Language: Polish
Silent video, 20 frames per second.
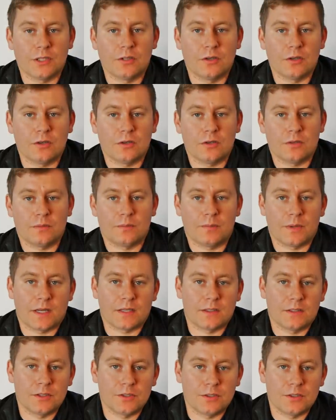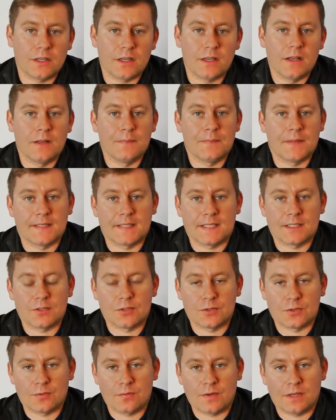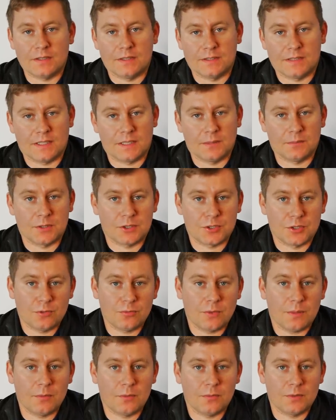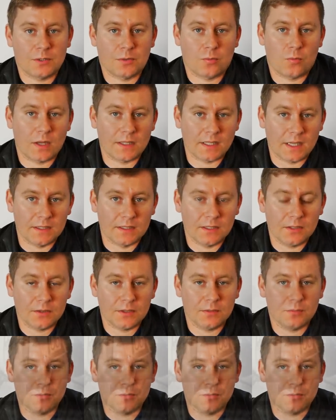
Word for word: jego praktyczne zastosowanie. Zatem skrzydła były składane, one